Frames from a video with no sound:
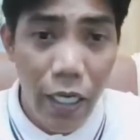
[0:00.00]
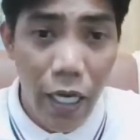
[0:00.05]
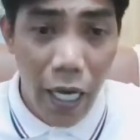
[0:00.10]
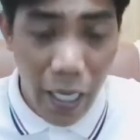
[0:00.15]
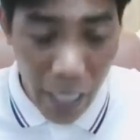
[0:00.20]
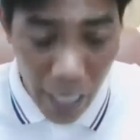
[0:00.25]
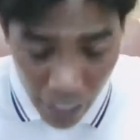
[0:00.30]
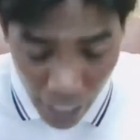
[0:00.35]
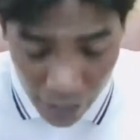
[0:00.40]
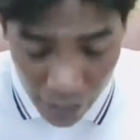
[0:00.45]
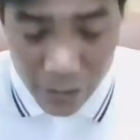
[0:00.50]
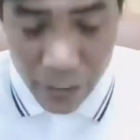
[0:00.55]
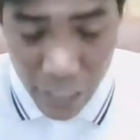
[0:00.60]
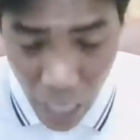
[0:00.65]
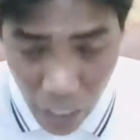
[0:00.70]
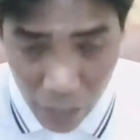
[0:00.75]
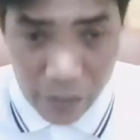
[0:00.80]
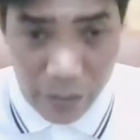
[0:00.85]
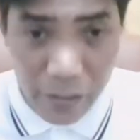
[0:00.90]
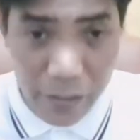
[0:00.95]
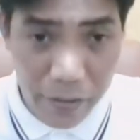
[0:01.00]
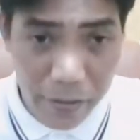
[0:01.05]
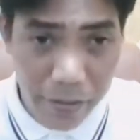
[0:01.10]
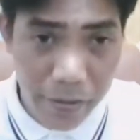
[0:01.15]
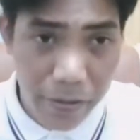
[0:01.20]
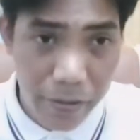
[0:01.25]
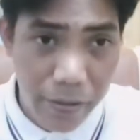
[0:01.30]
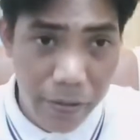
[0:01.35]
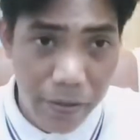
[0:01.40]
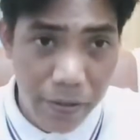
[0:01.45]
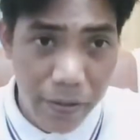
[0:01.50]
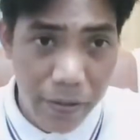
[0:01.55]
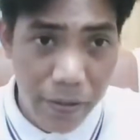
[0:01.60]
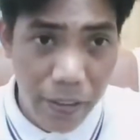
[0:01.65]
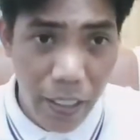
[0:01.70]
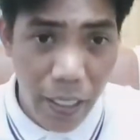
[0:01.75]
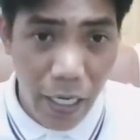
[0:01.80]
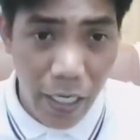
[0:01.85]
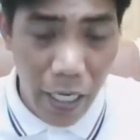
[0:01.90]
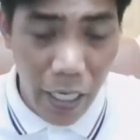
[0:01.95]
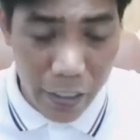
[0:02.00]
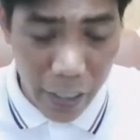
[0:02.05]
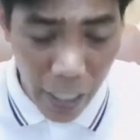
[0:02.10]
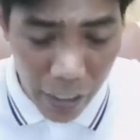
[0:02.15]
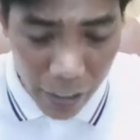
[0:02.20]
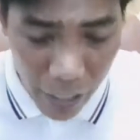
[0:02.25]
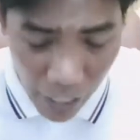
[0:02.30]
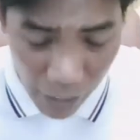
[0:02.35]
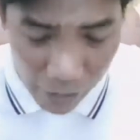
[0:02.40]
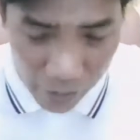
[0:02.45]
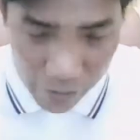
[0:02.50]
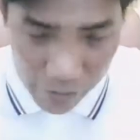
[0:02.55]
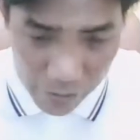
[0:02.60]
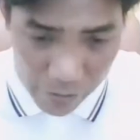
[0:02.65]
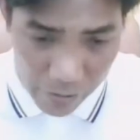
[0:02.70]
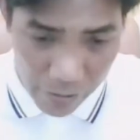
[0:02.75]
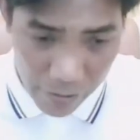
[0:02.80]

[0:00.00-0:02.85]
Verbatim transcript: And I asked God, and I tell God,